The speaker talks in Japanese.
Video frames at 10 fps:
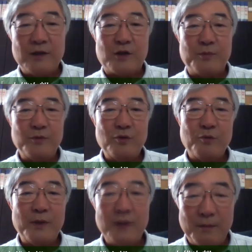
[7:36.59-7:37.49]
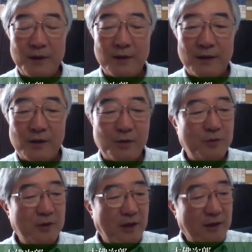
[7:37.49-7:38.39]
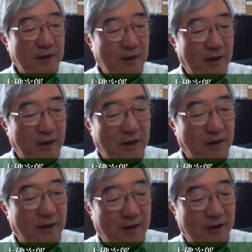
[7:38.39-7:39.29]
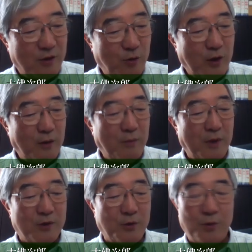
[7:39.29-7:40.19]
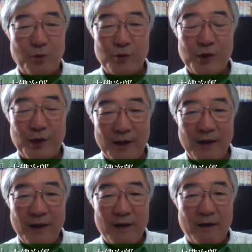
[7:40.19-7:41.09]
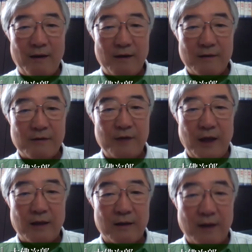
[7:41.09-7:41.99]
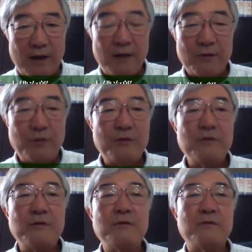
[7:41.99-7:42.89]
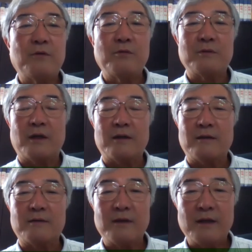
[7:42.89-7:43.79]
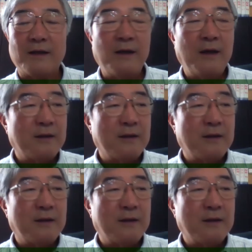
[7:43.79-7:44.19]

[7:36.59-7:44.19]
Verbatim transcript: 自分の目で見て、自分で、えー、一生懸命少量して、えー、作り上げたという本なんですね。